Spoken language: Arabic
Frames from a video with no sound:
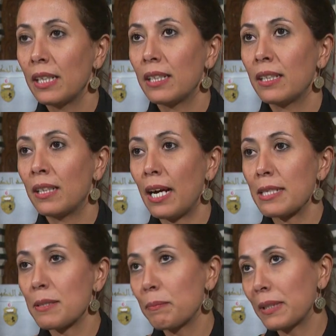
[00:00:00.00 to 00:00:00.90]
آه،
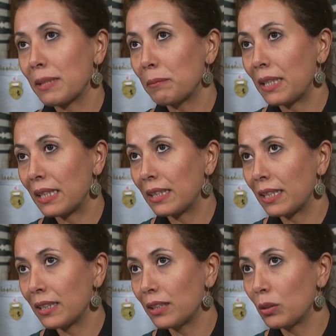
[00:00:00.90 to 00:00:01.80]
حسب ما تم الإعلان
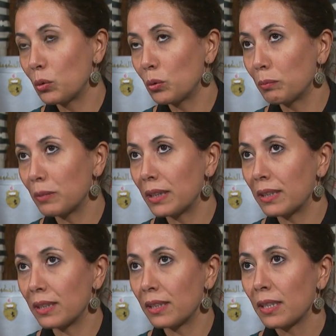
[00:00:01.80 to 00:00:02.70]
عليه اليوم
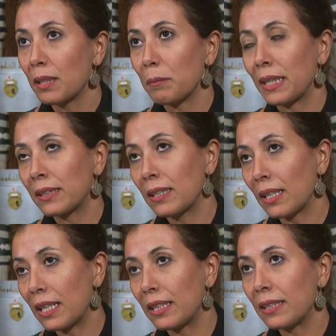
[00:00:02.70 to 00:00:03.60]
من بعد
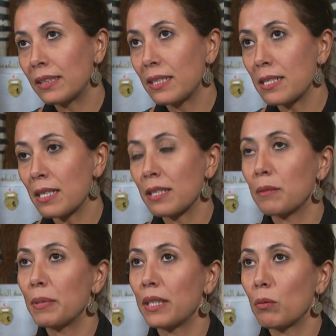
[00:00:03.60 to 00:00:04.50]
اللقاءات اللي صارت
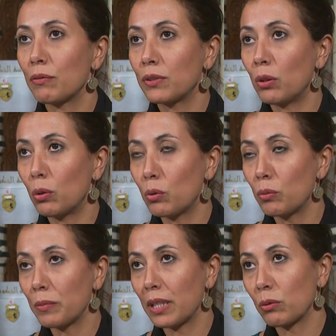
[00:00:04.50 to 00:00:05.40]
بين الوفد
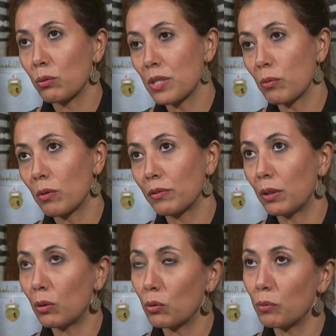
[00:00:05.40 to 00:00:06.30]
الحكومي التونسي والوفد
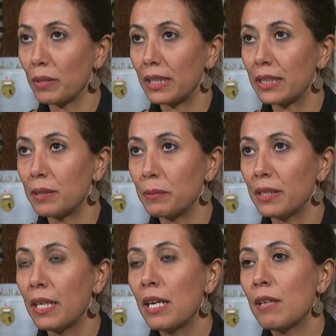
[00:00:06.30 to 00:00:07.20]
الحكومي
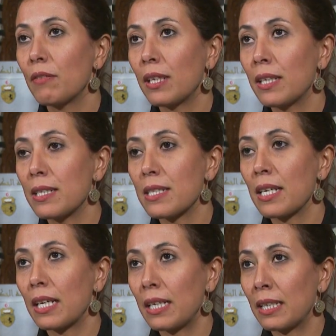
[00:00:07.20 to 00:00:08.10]
الليبي
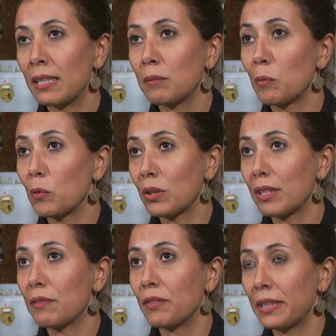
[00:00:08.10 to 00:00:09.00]
فسيقع ممكن
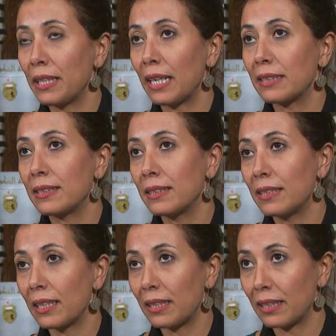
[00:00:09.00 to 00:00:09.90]
تفعيل
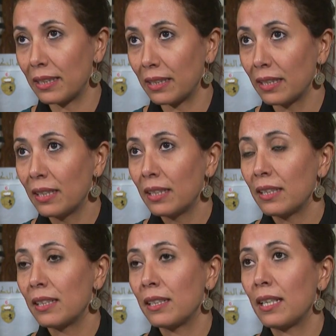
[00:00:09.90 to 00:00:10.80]
عديد آه،
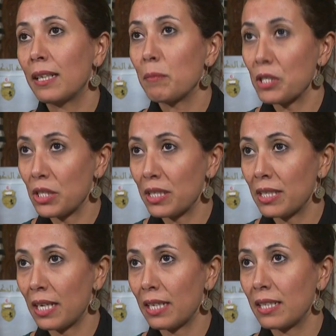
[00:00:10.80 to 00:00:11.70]

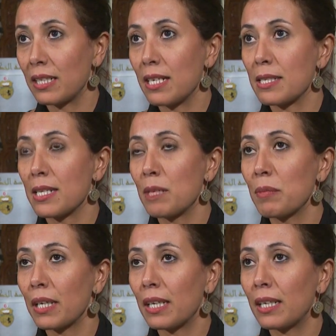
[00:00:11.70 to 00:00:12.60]
المشاريع
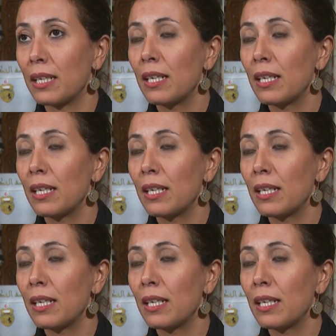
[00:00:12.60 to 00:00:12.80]
السابقة